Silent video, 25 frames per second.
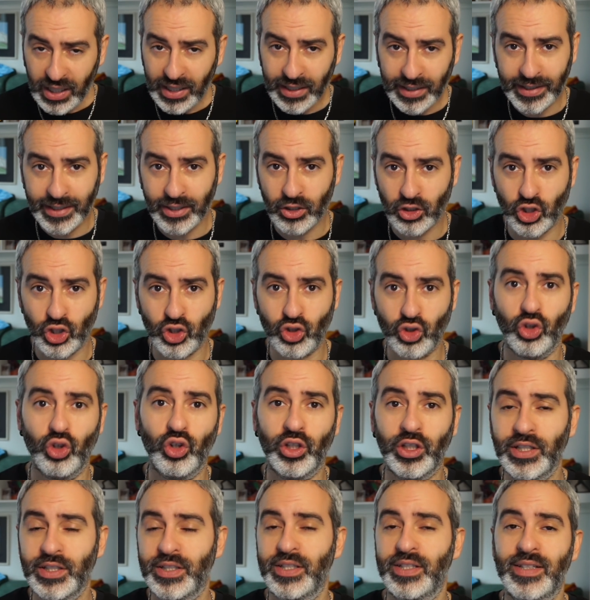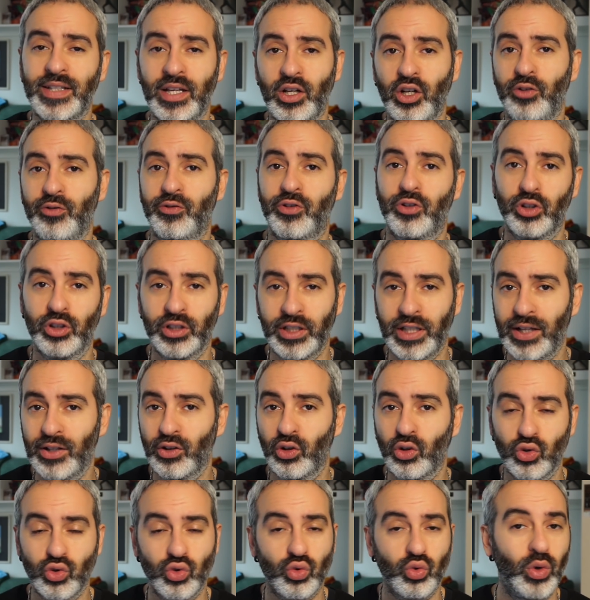che ci sono e che si stanno
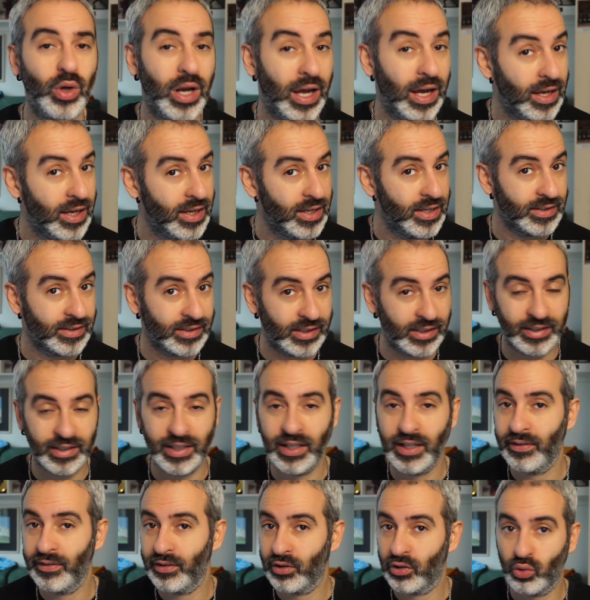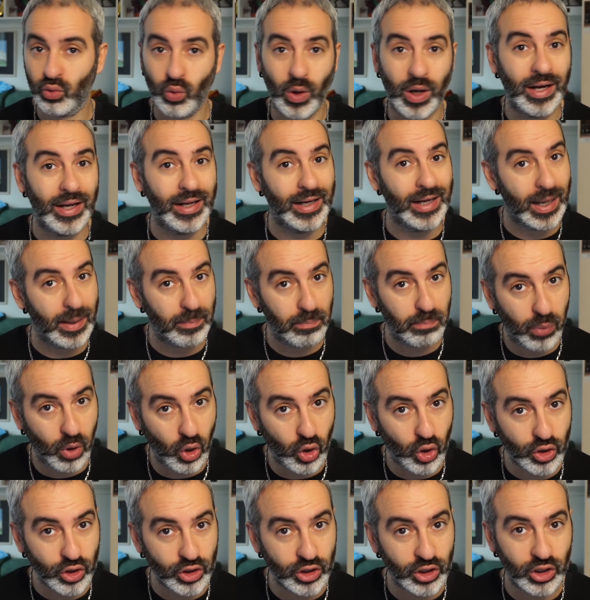affrontando sulla scacchiera virtuale, la
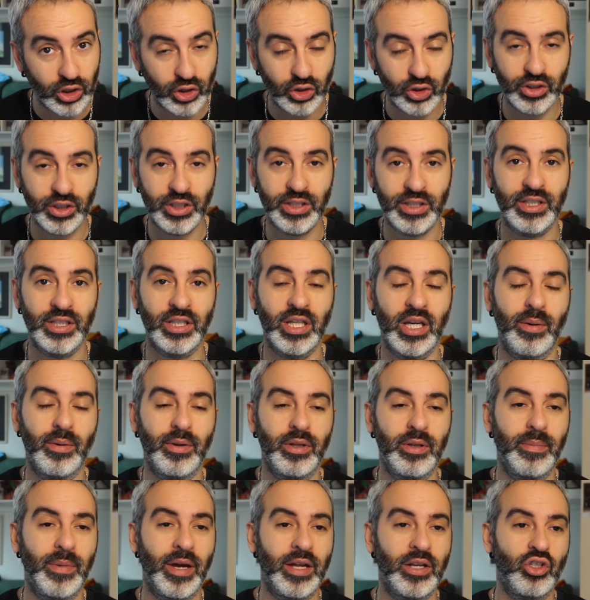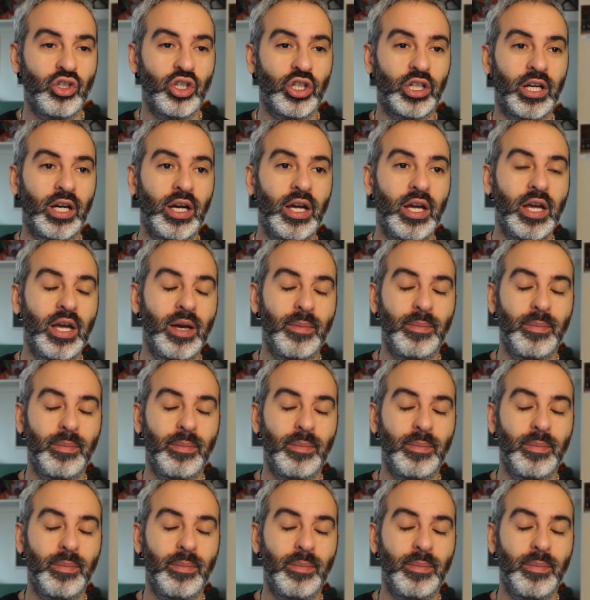board, così si chiama di Magic,